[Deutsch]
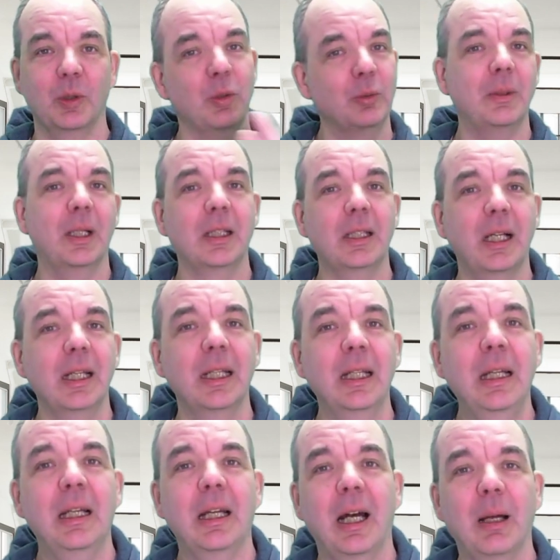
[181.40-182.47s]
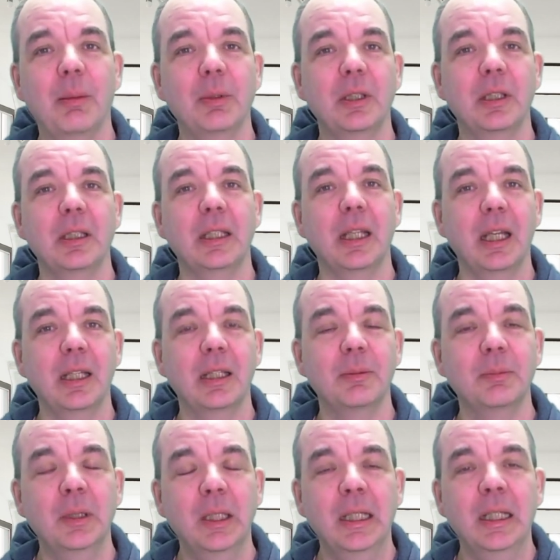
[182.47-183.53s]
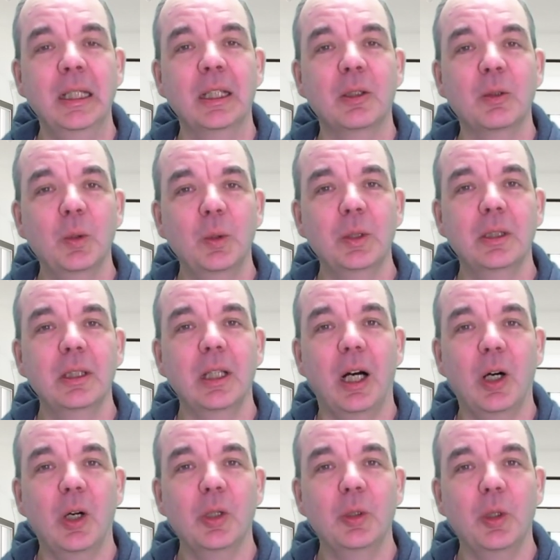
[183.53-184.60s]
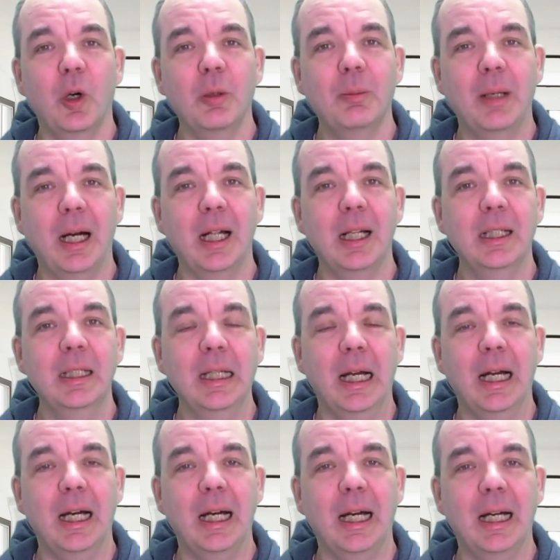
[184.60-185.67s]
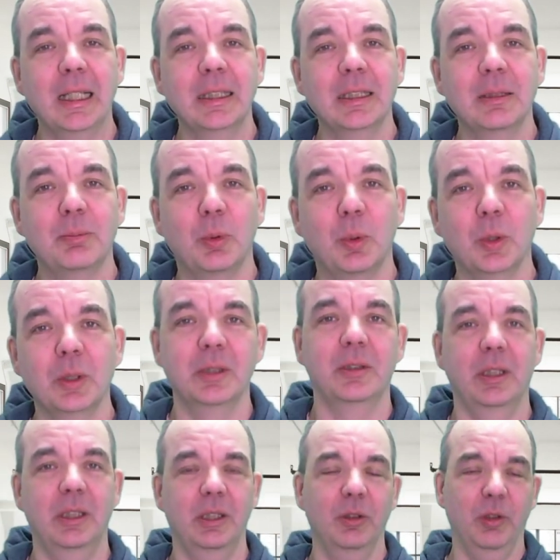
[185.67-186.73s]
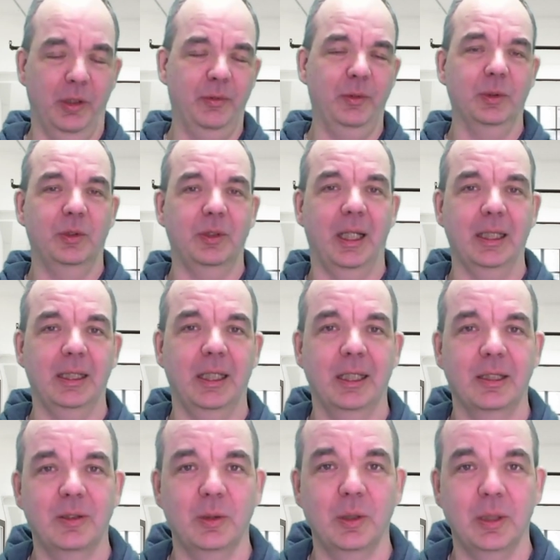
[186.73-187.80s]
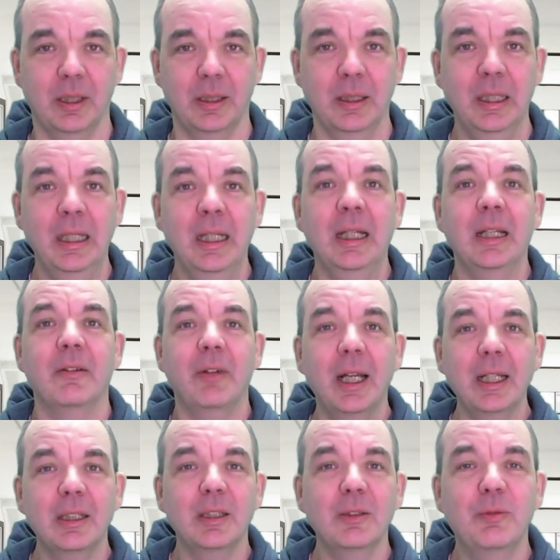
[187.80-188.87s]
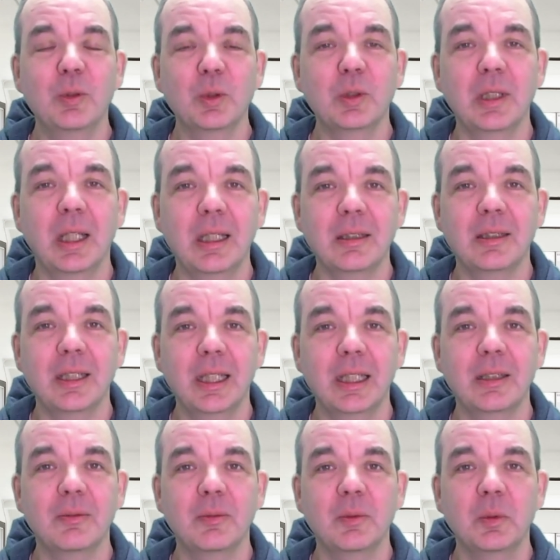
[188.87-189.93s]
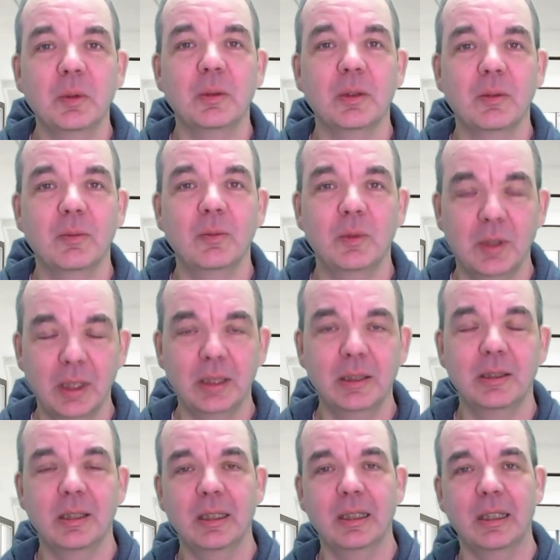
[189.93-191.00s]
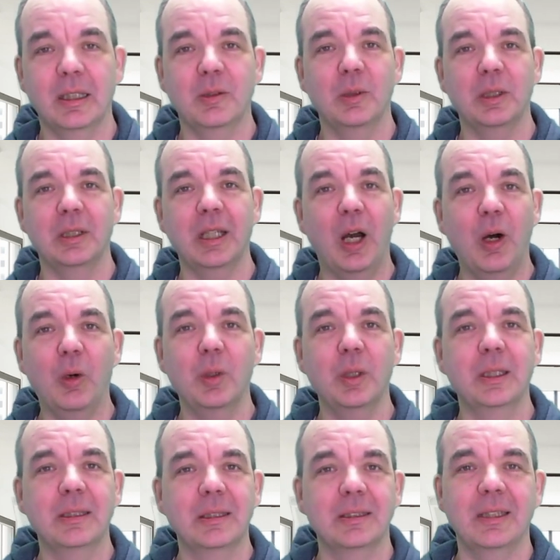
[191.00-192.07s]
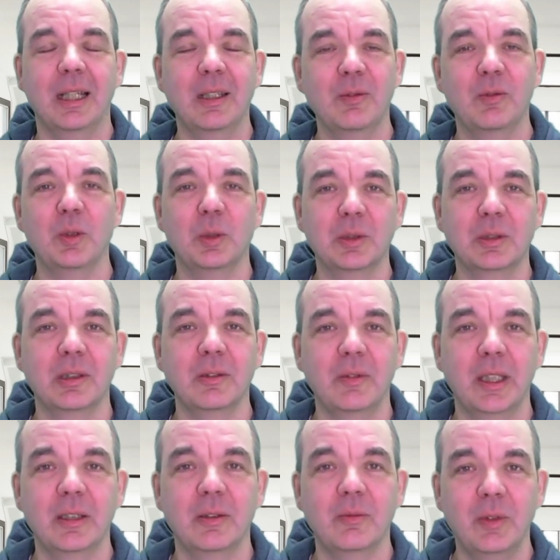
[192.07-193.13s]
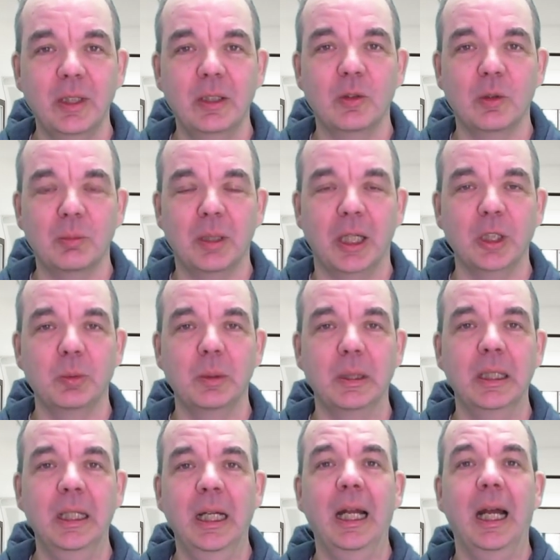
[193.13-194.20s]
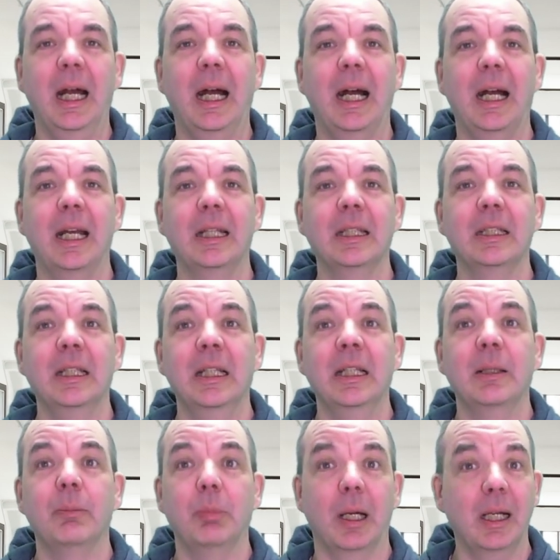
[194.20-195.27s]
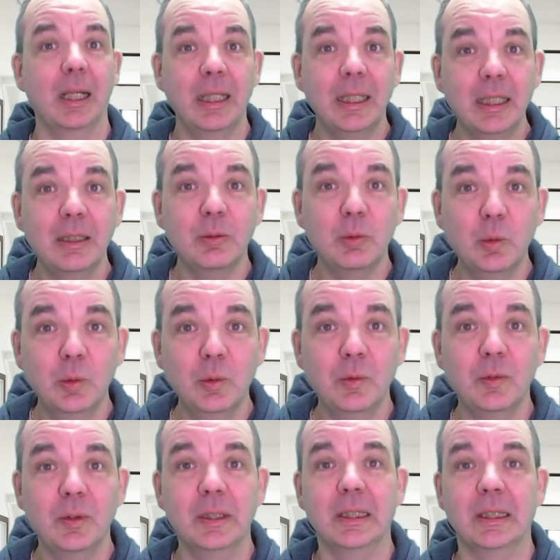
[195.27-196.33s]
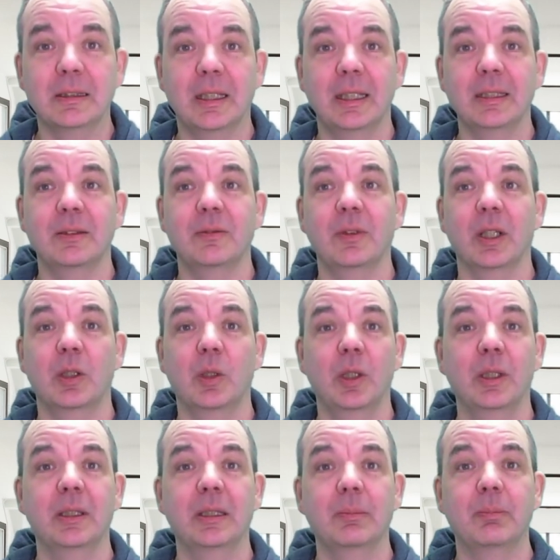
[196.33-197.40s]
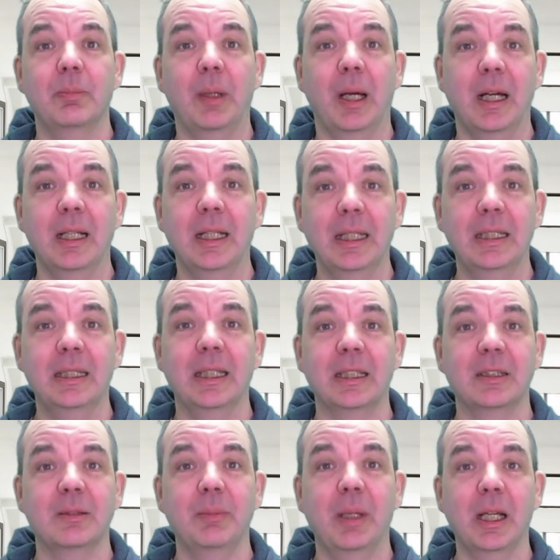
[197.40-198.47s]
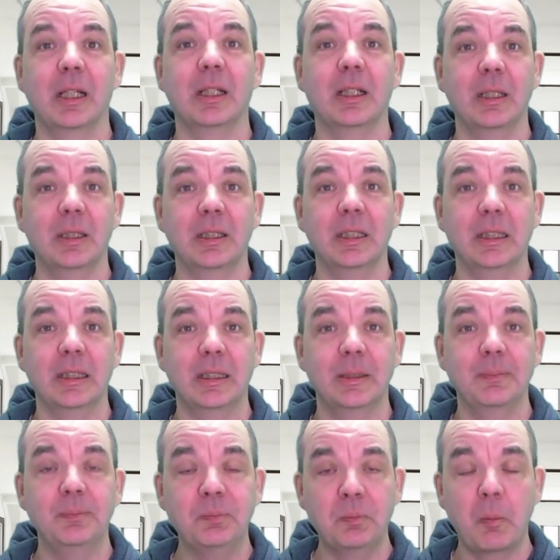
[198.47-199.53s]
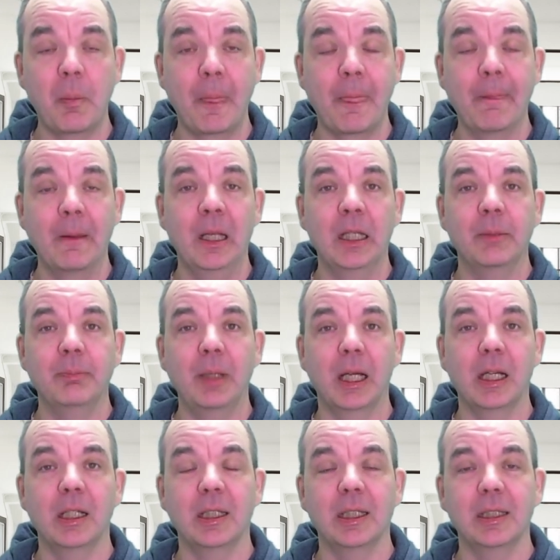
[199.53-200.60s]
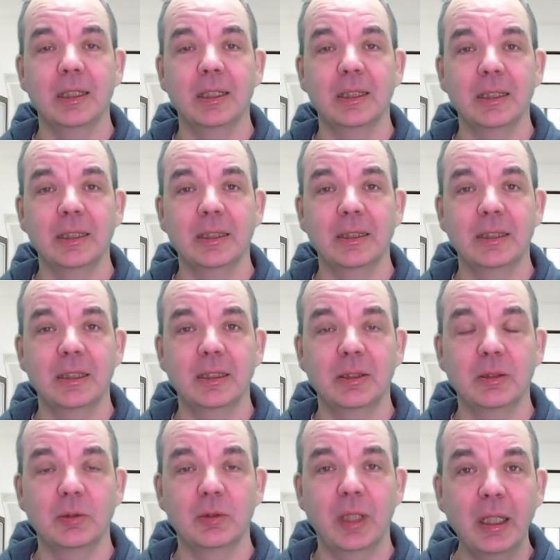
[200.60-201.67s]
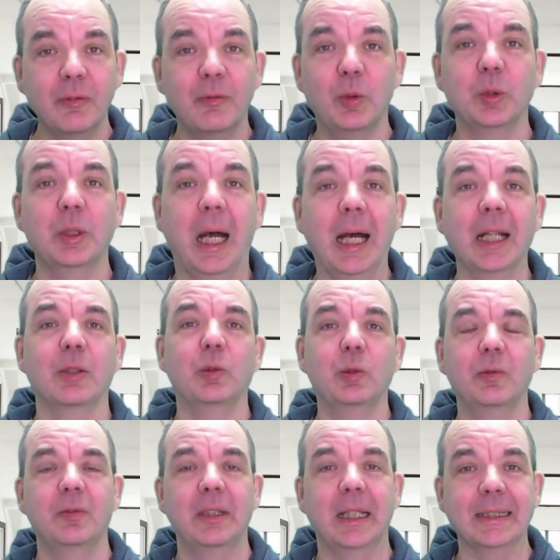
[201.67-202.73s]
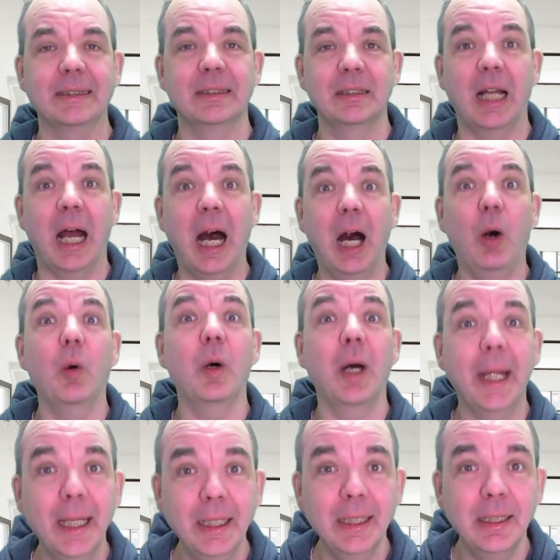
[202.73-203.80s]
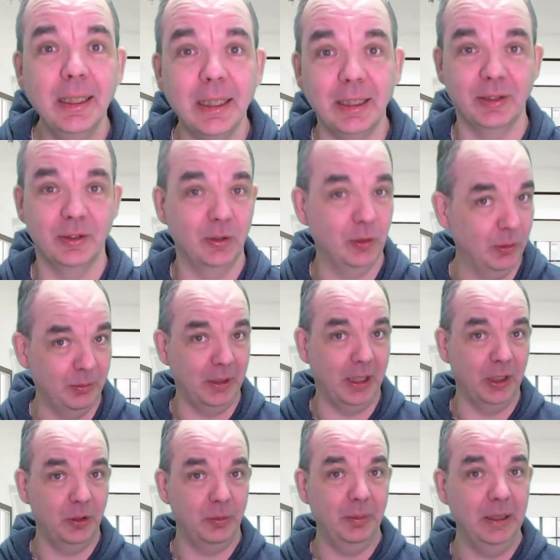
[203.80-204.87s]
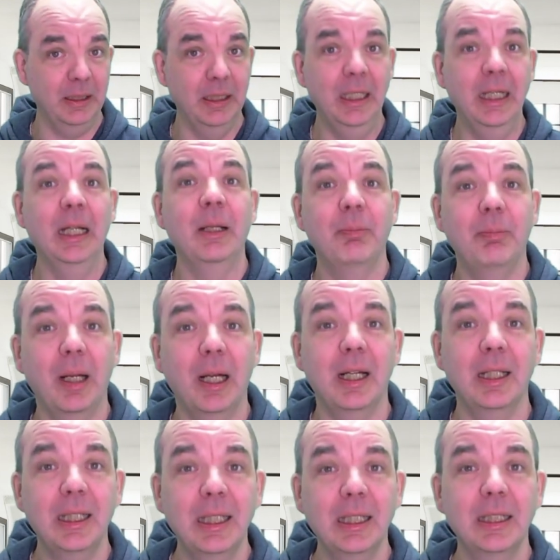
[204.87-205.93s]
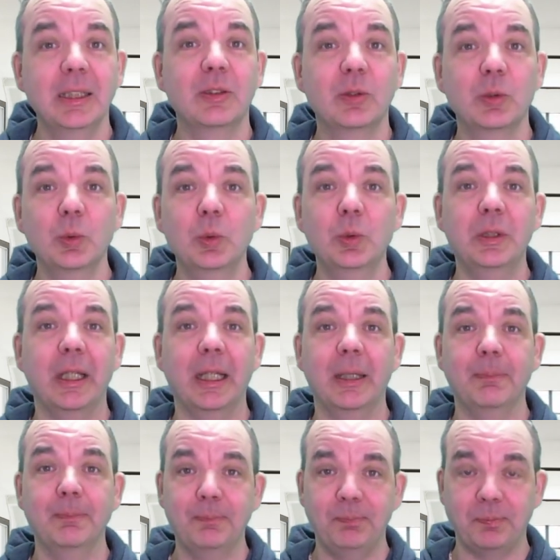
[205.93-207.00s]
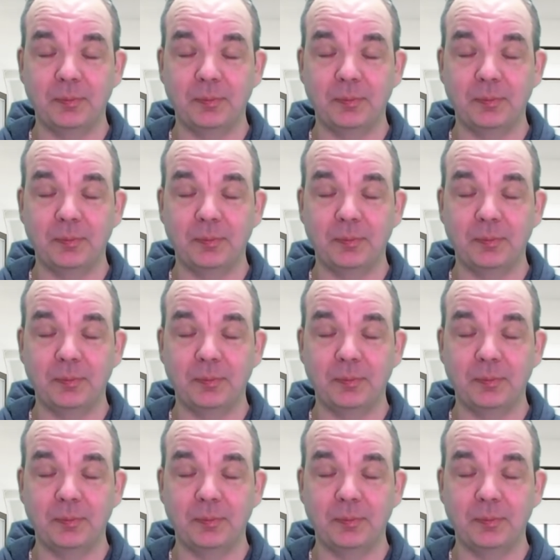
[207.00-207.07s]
Nummer 3, habe ich jedem Kunden auch noch mal angeboten, sich die Öffnungszeiten anzuhören. Weitere Funktionalitäten sind natürlich auch interessant für uns gewesen, wie zum Beispiel ein Parallelruf. Das heißt, wir können parallel jetzt mehrere äh, mehrere äh, Telefone anrufen lassen, auch Handys zum Beispiel, parallel zu dem